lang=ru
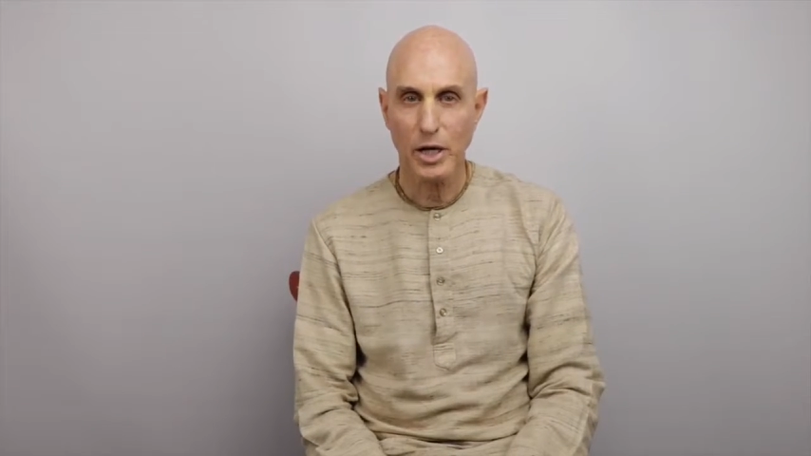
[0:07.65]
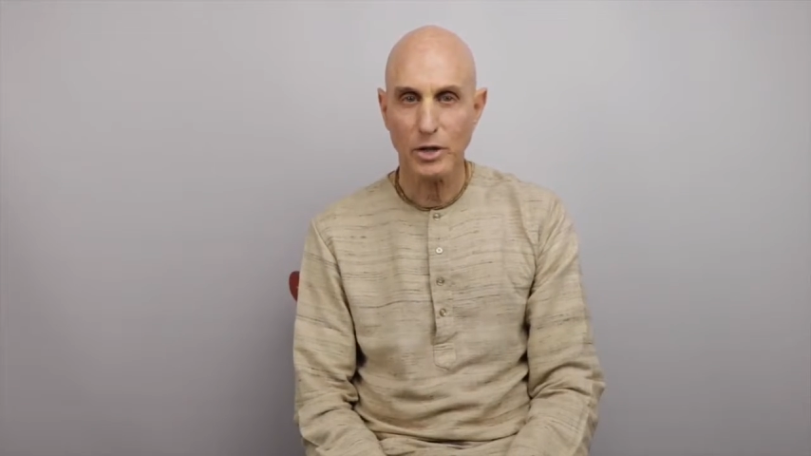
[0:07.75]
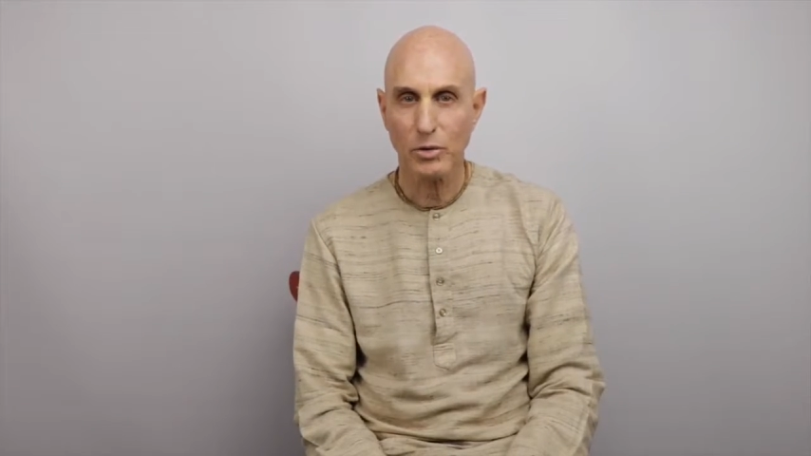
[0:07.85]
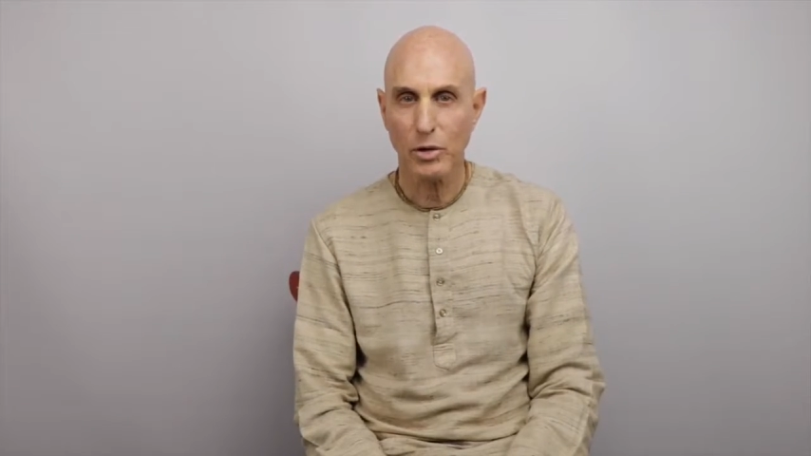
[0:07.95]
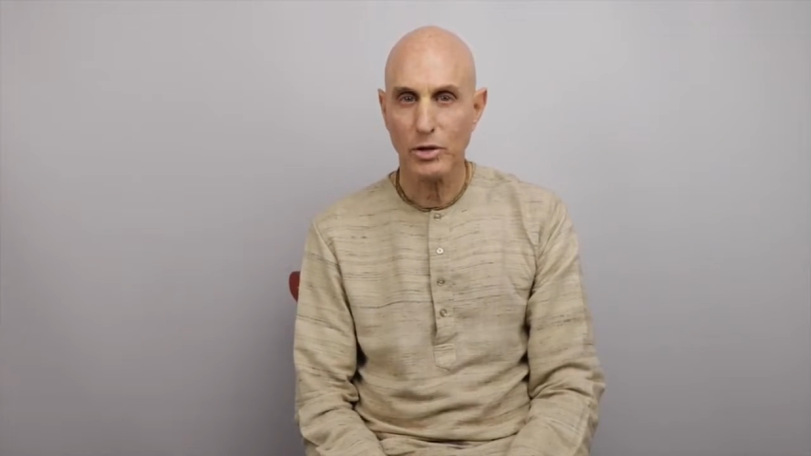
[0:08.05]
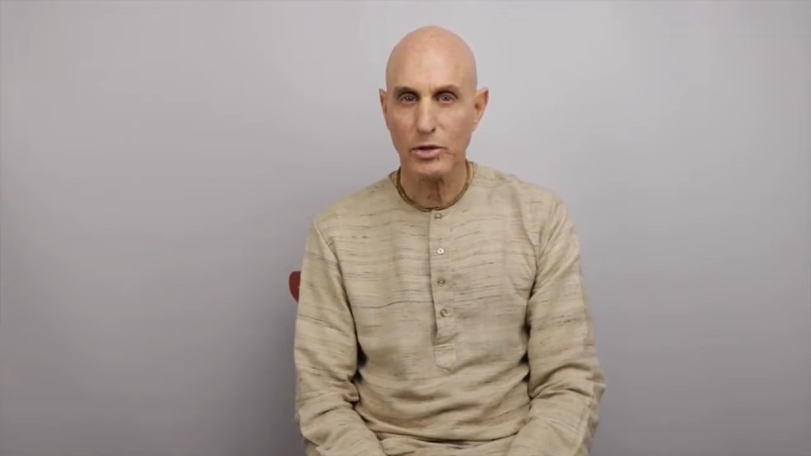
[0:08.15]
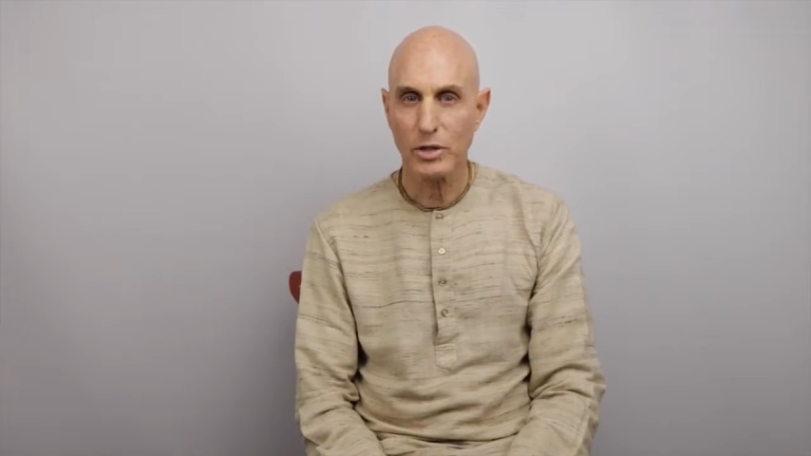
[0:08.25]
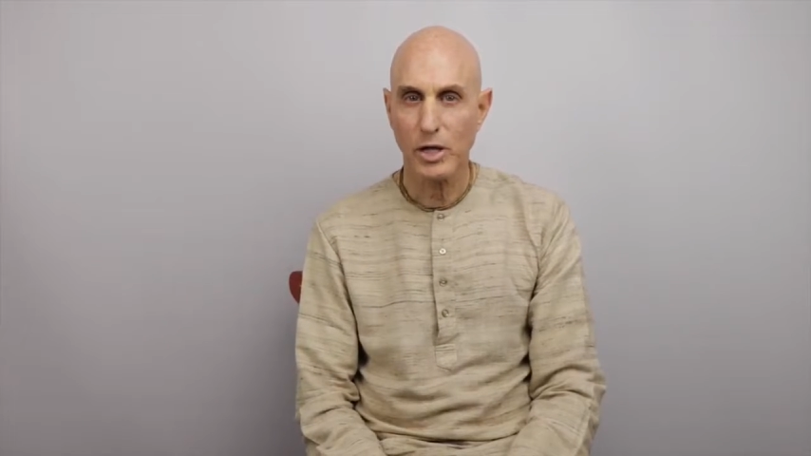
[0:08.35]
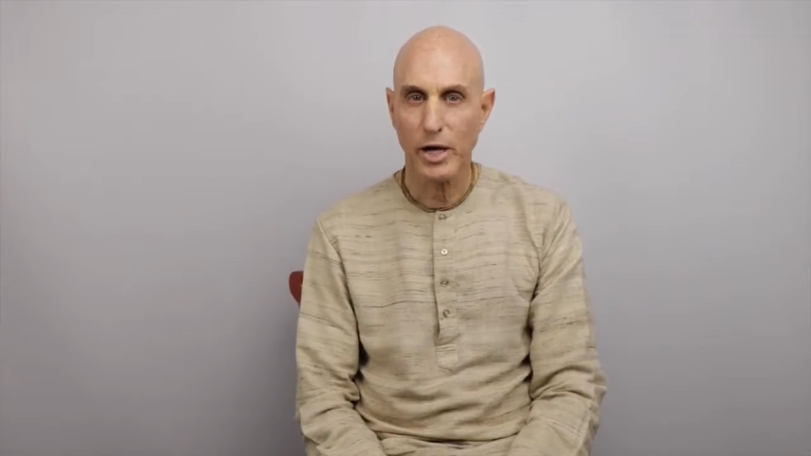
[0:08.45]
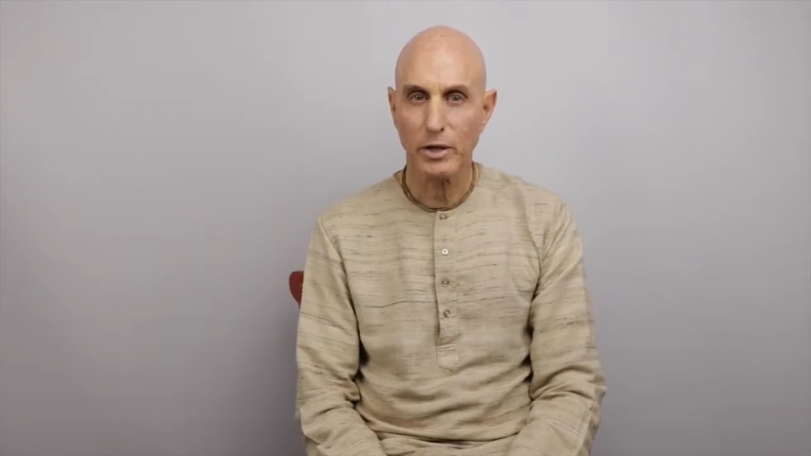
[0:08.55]
и
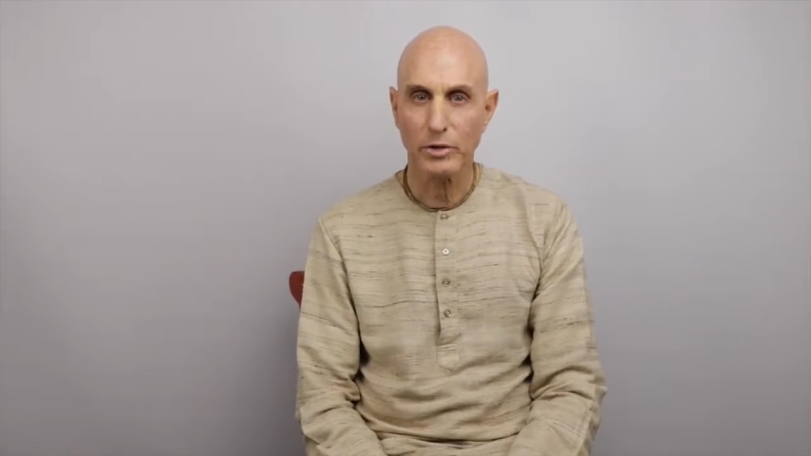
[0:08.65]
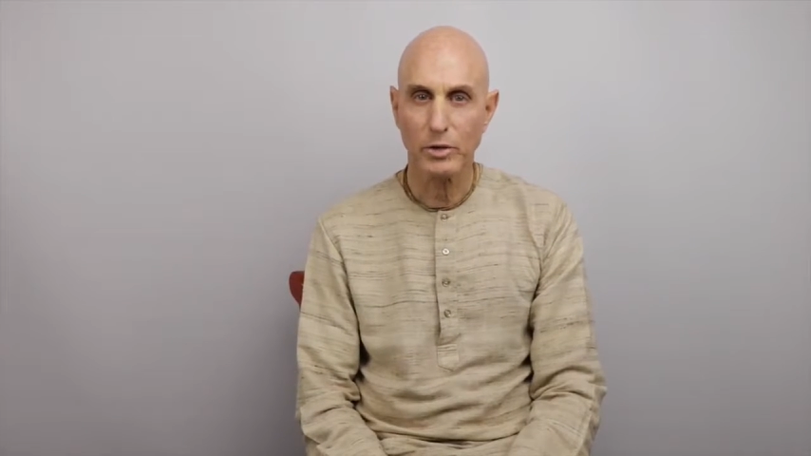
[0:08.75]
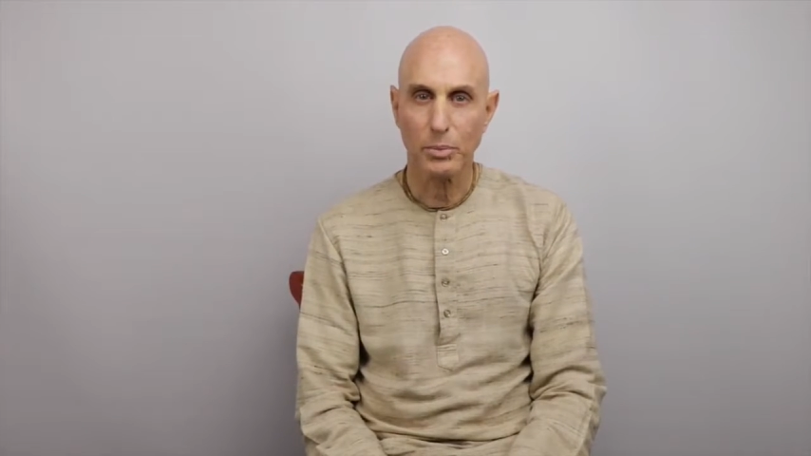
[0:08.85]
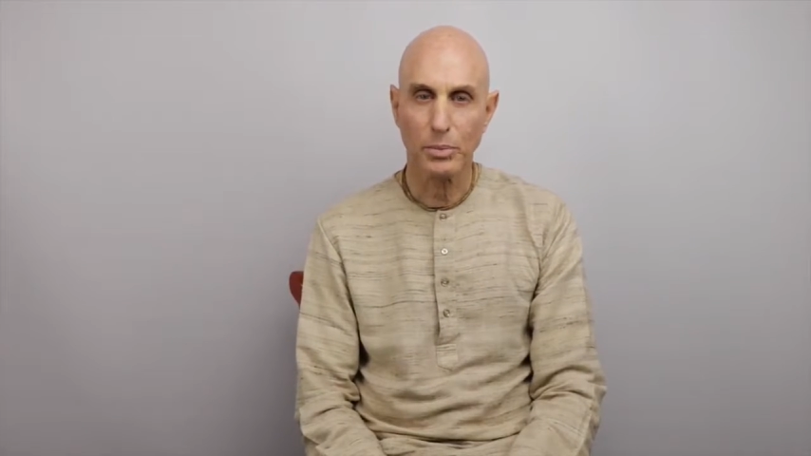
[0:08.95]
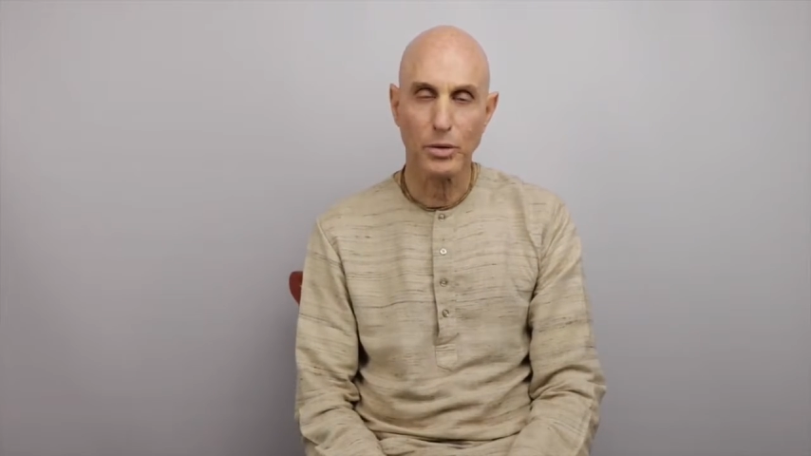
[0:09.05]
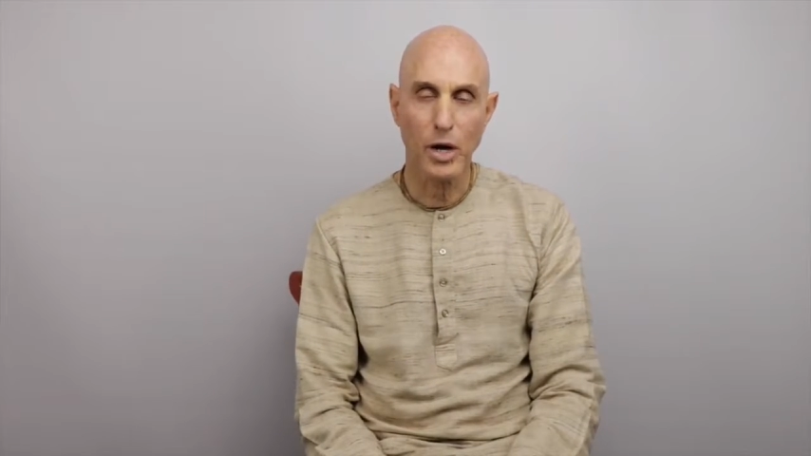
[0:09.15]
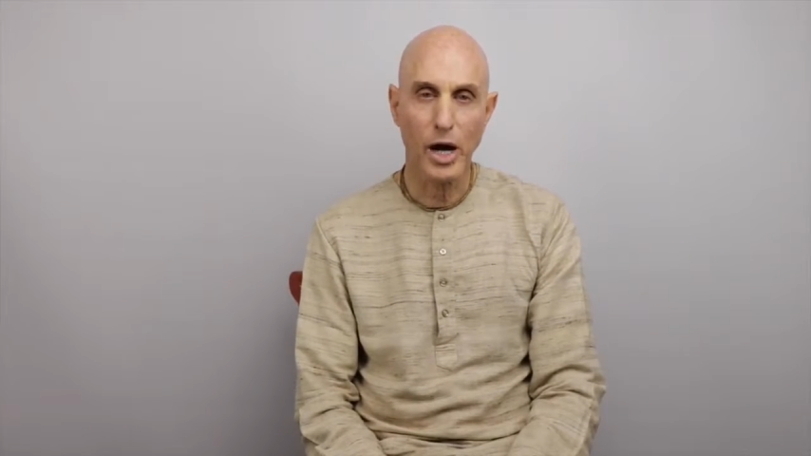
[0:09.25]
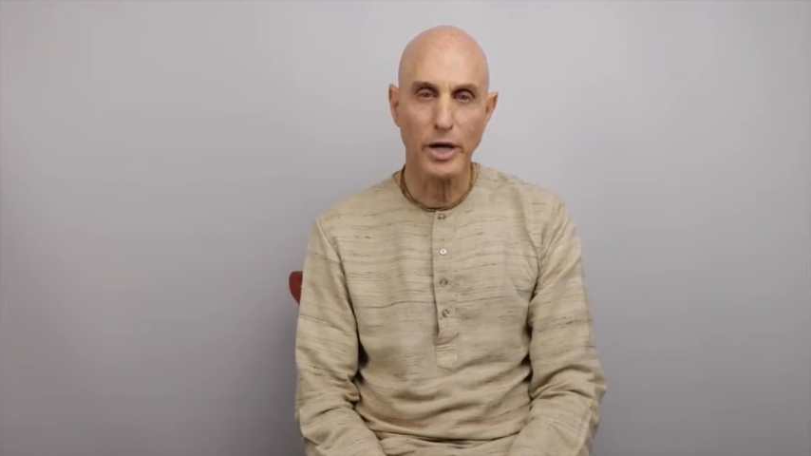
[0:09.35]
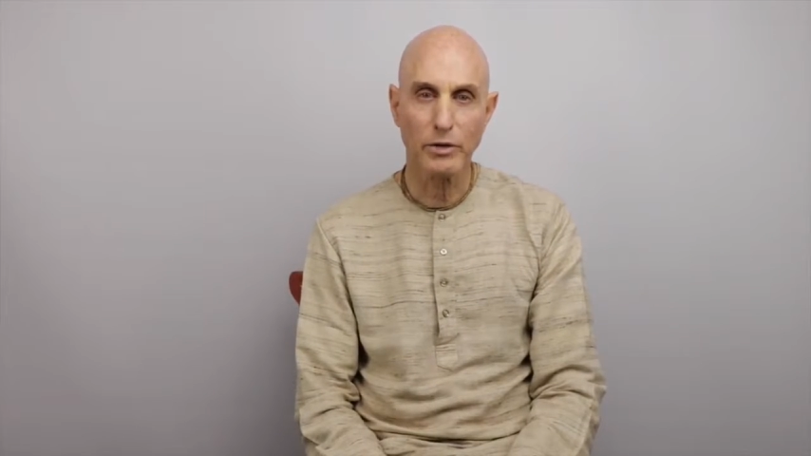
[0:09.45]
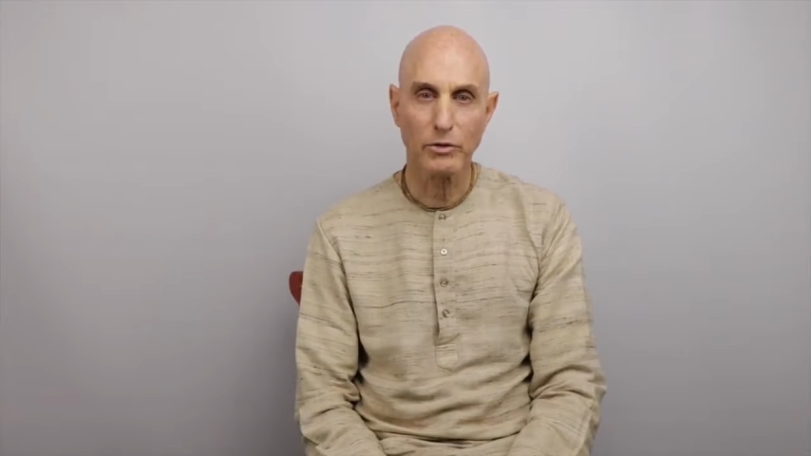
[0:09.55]
сегодняшняя цитата
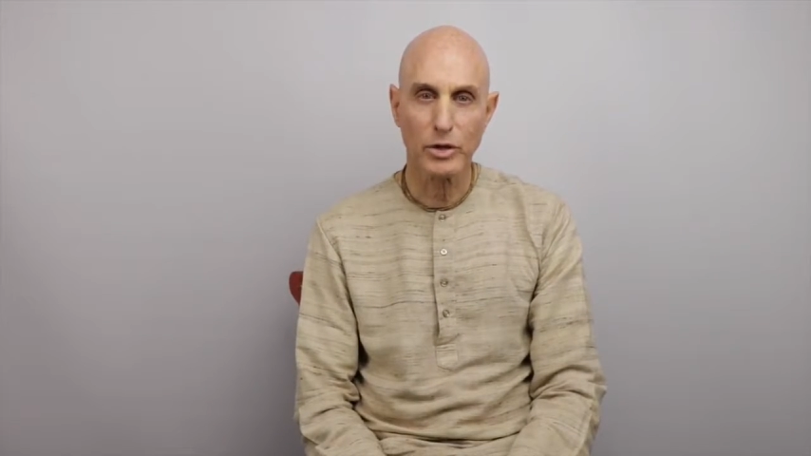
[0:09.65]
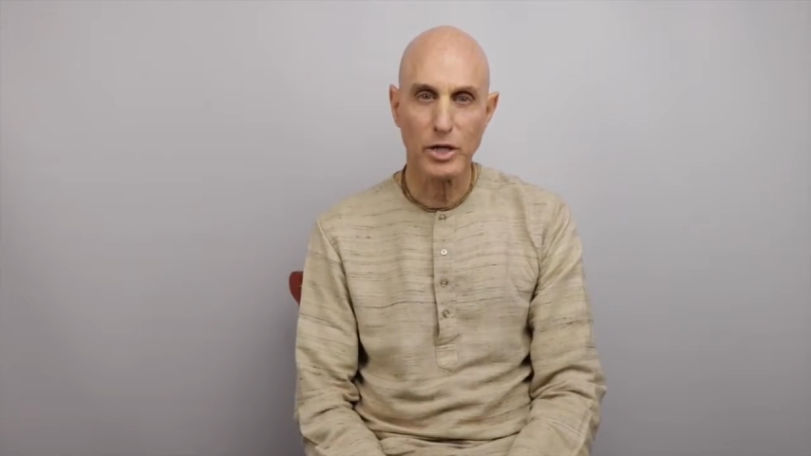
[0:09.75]
называется